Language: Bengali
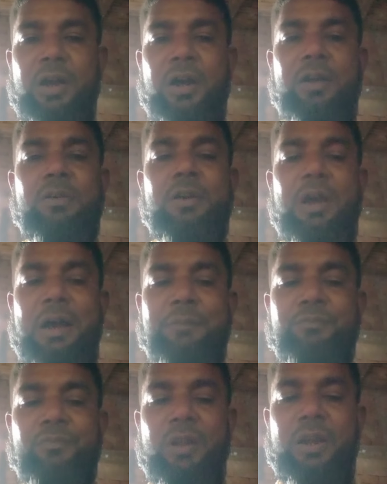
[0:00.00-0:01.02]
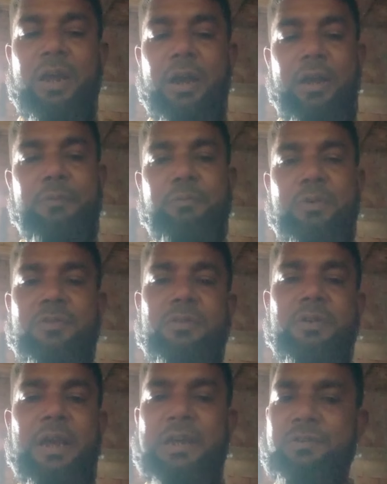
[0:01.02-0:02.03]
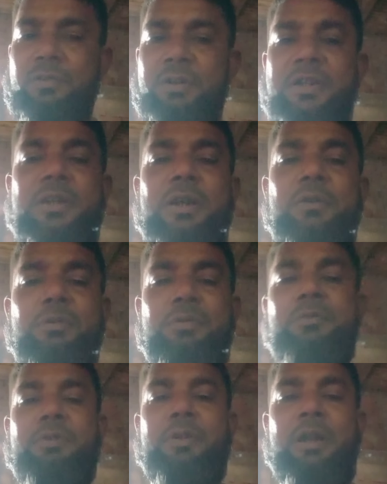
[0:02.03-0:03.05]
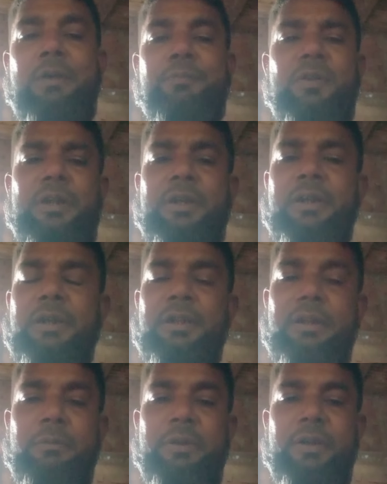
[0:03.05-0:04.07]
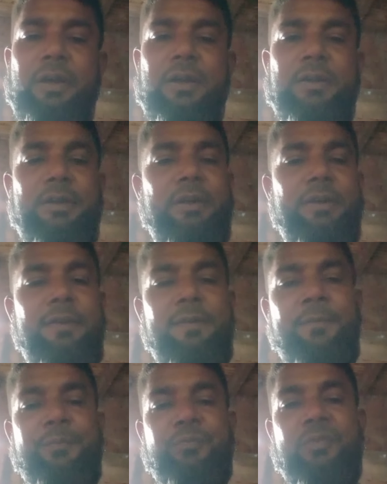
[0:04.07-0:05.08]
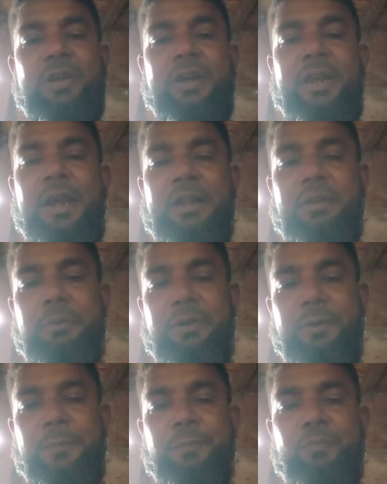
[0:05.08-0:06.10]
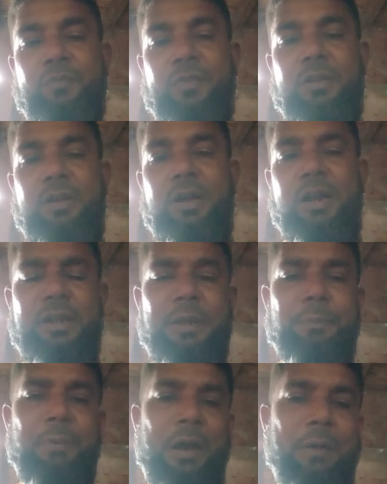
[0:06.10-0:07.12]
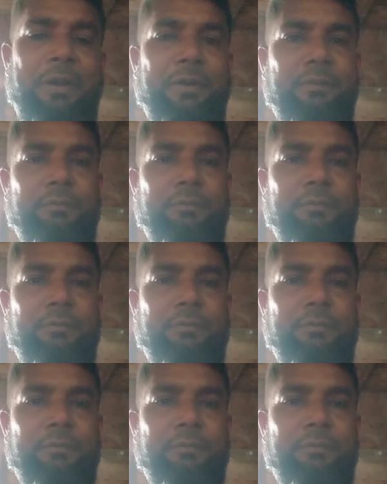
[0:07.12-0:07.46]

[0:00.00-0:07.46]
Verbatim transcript: কারণ আপনারা বছরে একচল্লিশটা গুরু ঘোরেন আপনাদের কি দিবে আর কি শিক্ষা দিবে আর কি পাবেন